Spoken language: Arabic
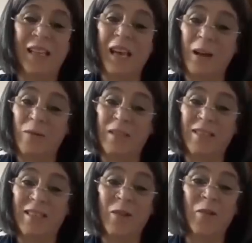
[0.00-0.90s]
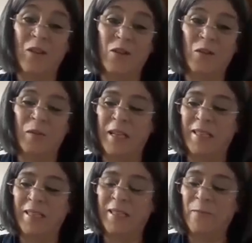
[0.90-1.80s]
عندي خوتي ستة وحنا زوج
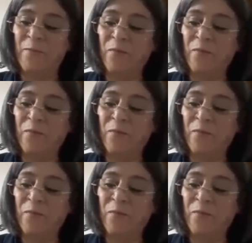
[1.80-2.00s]
بنات